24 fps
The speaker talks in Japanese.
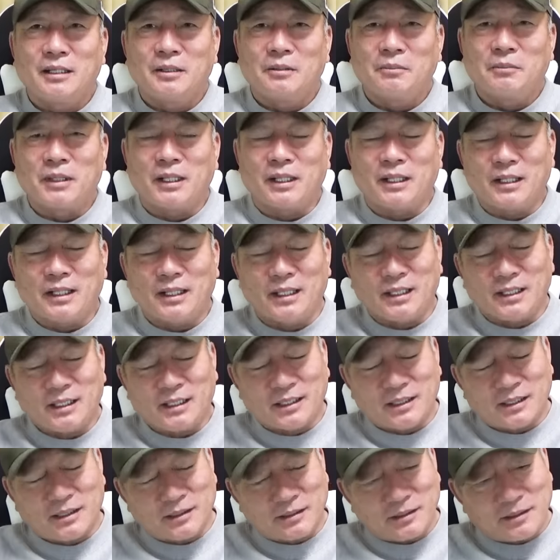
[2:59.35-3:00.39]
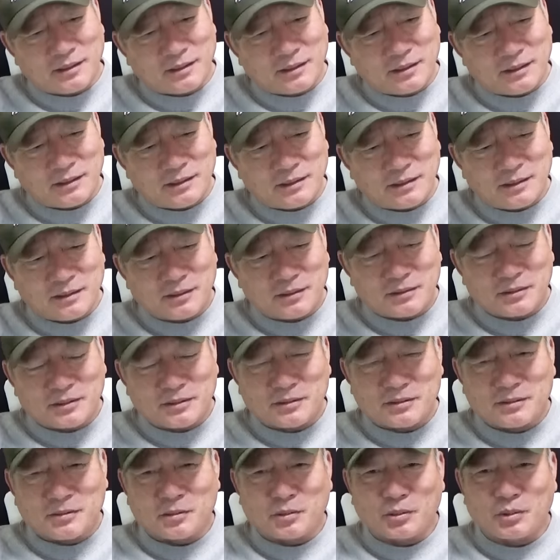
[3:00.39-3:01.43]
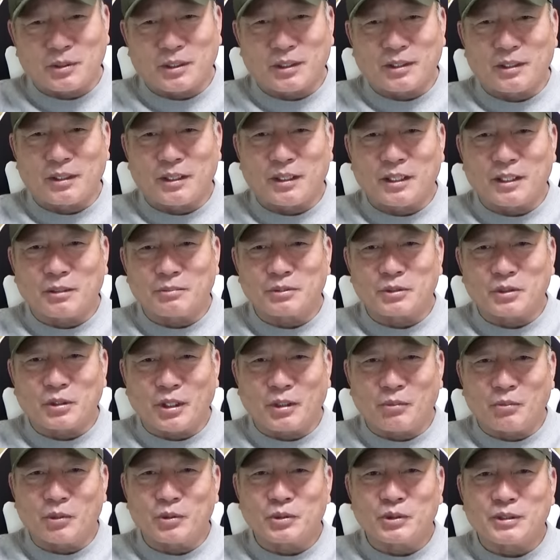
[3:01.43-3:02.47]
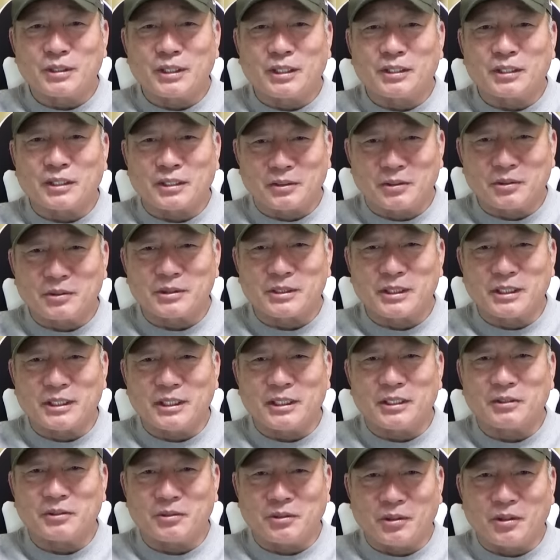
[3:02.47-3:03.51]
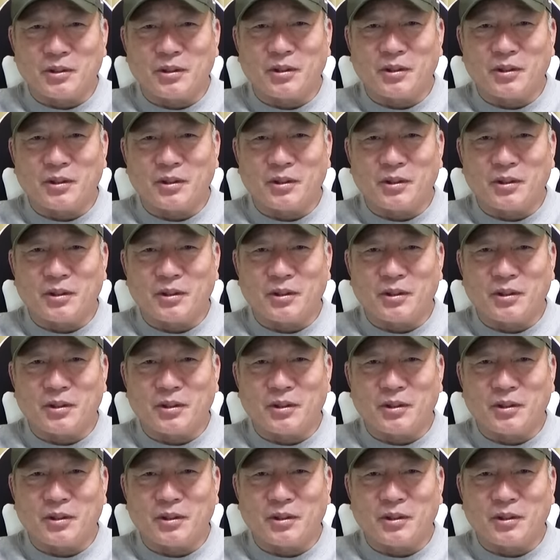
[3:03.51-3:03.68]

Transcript: まあそうだね、選ぶとは思ってたんだけど、セ・リーグを